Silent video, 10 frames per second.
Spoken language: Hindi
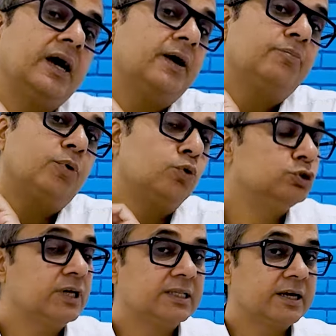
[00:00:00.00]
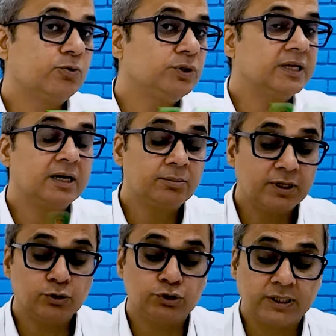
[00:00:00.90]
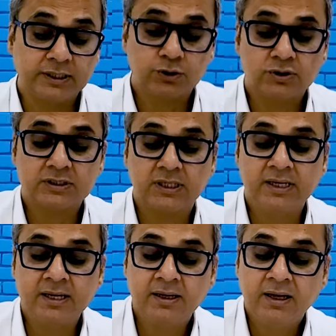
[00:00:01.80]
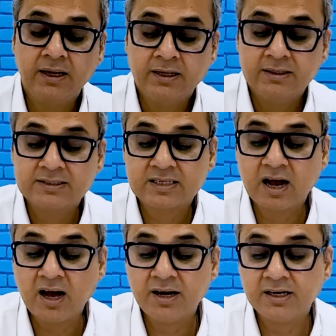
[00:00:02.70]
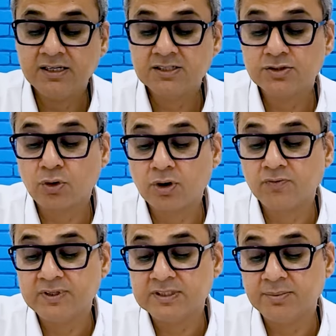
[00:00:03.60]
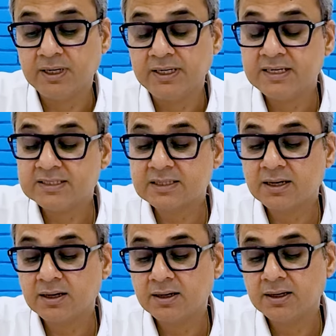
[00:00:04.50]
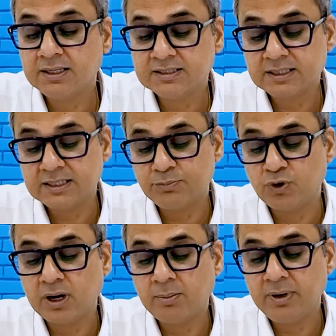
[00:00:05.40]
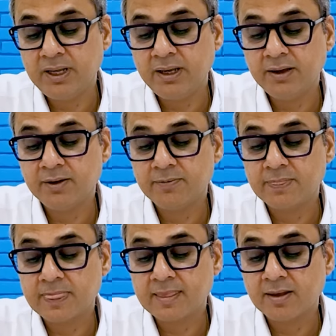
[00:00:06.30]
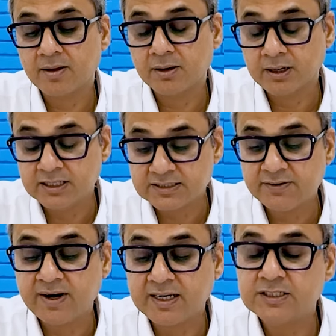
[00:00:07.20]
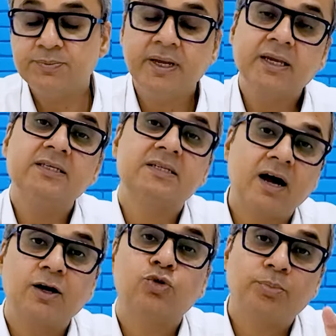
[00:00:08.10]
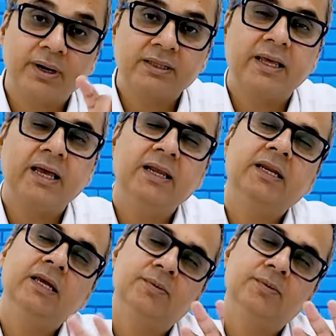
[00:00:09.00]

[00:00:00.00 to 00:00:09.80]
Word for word: गायब हो जाता है वो दिखना बंद हो जाता है तो इसलिए स्कार इज़ नॉट विजिबल ये इसका इसके मुकाबले डिसएडवांटेज ये कि स्कार तो पड़ता है लेकिन